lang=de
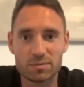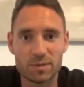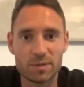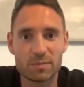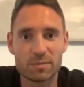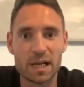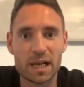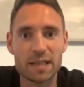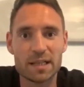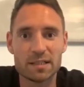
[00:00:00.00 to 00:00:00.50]
Wir
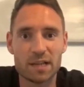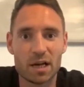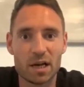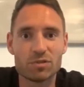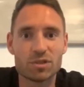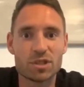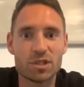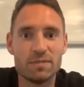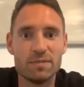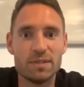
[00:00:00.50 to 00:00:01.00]
haben gleich den
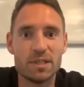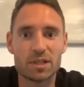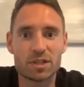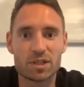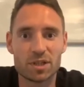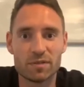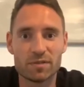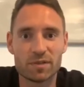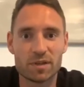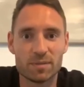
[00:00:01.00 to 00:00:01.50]
Aufstieg wieder
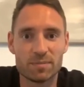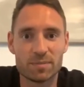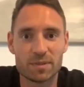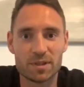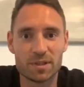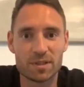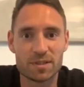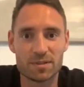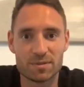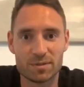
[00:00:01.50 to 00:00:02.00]
geschafft
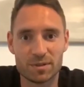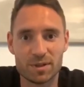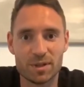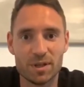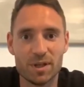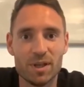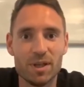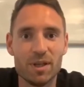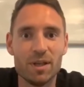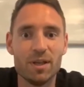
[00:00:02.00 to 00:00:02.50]
gehabt. Also
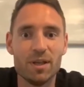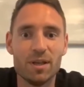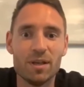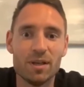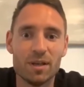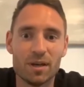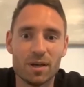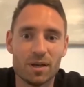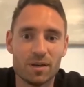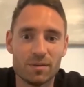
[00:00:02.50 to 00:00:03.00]

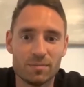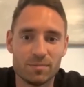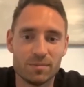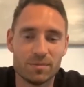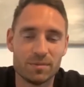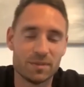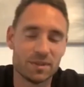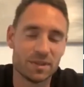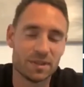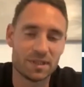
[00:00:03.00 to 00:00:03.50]

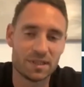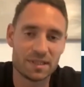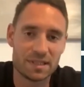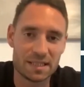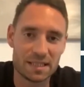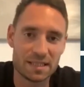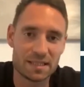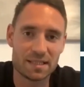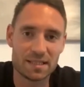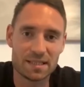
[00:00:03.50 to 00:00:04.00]
ähm,
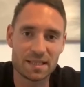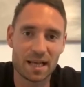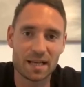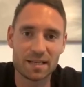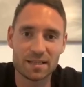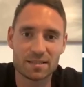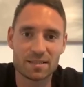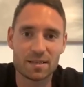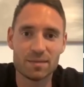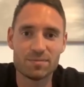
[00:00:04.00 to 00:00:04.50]
das ist auch
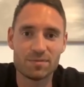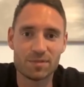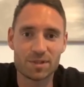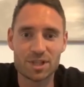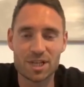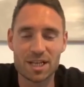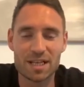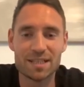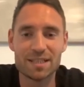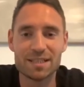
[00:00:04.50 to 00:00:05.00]
nicht
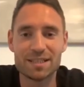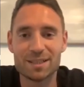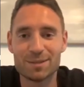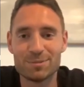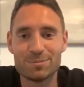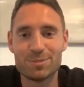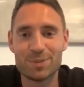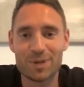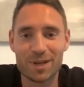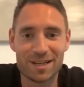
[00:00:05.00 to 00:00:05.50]
selbstverständlich. Ich
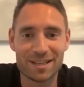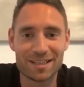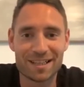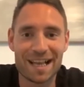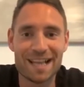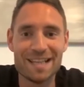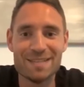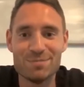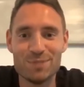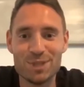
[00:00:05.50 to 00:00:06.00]
habe äh,
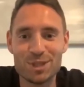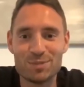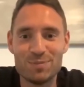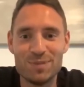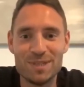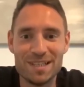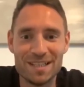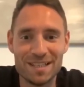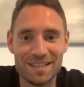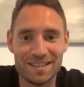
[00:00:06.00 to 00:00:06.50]
geile
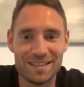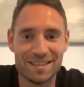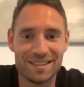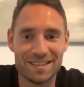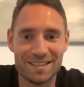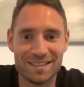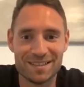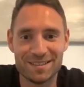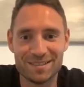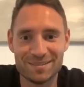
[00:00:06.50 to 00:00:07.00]

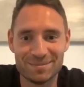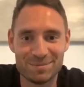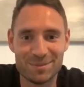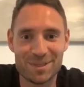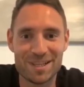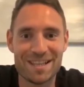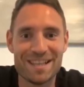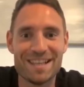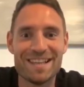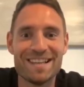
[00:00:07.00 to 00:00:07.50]
Mitspieler äh,
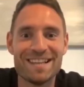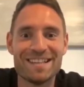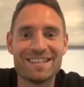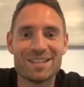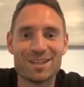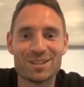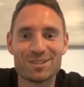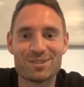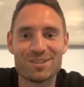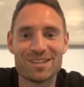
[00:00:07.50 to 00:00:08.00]

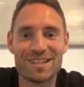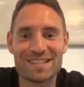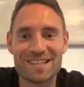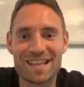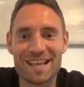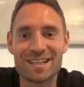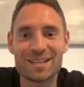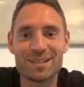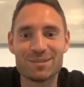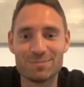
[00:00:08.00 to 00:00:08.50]
da zu der
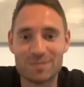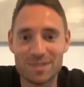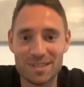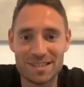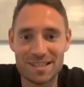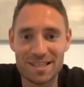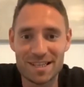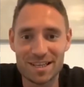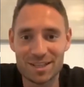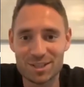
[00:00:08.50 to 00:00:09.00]
Zeit gehabt.
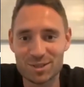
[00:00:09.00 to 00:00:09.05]
Ich sehe